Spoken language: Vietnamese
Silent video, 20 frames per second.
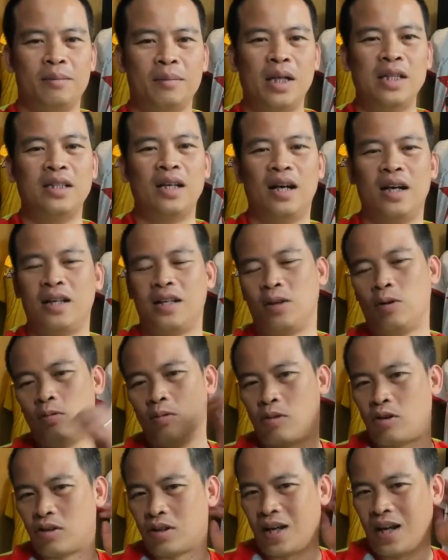bây giờ thì
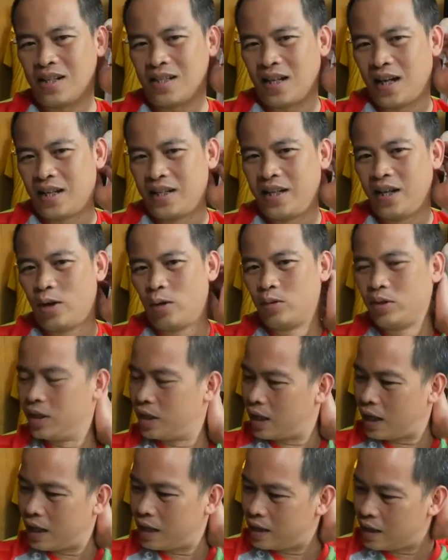cũng có rất là, rất là nhiều những
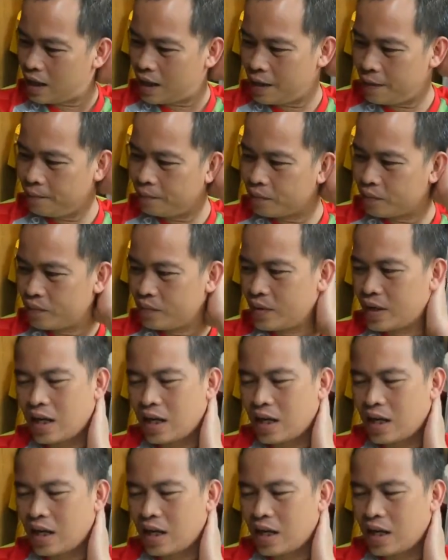cái um,